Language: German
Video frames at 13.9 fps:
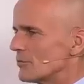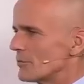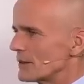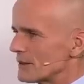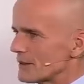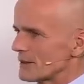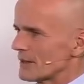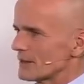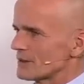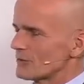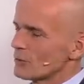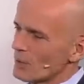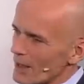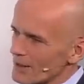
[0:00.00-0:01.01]

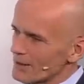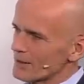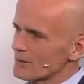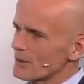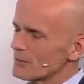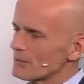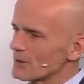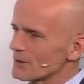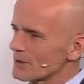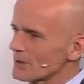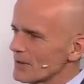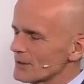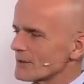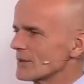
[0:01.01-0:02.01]
Batterieaktien, wobei eine der beiden
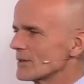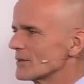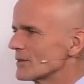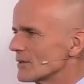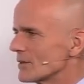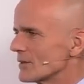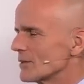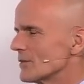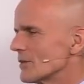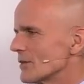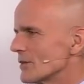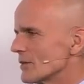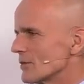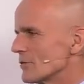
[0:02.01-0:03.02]
Batterieaktien ist
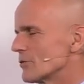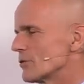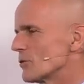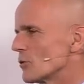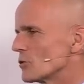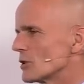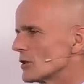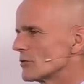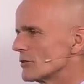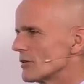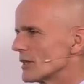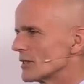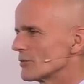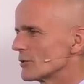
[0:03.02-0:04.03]
äh, für Rohstoffe
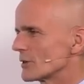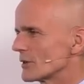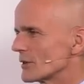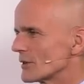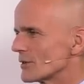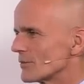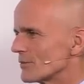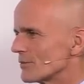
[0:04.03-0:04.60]
verantwortlich.